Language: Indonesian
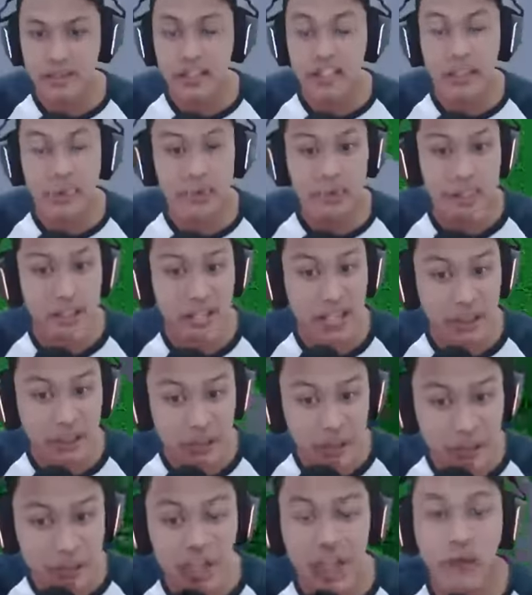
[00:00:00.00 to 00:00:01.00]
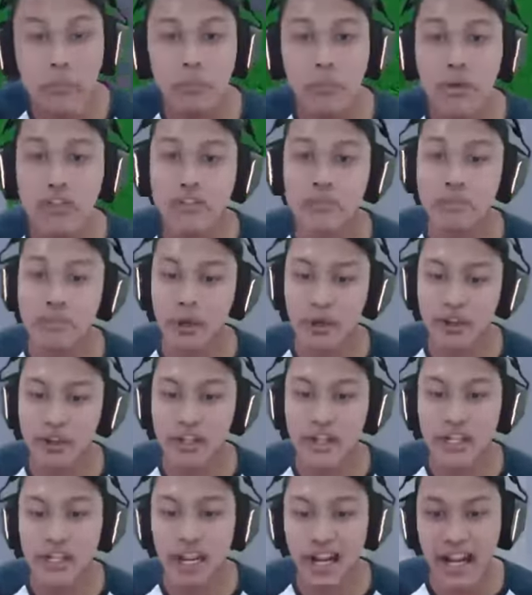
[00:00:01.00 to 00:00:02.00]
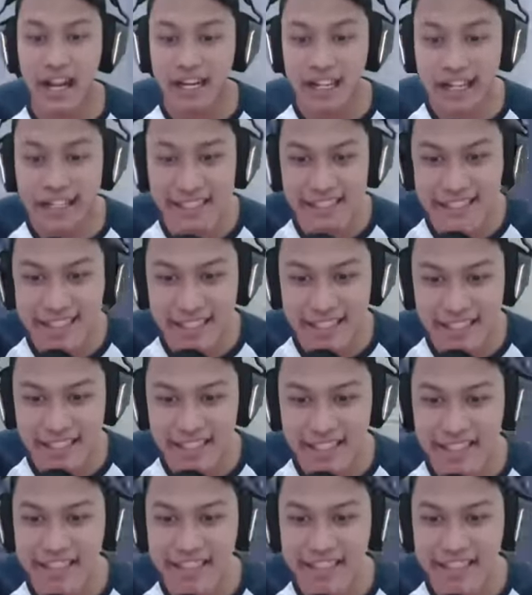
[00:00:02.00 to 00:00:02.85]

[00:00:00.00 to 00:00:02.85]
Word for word: Rip Indra itu yang boss spawn yang ada di sini.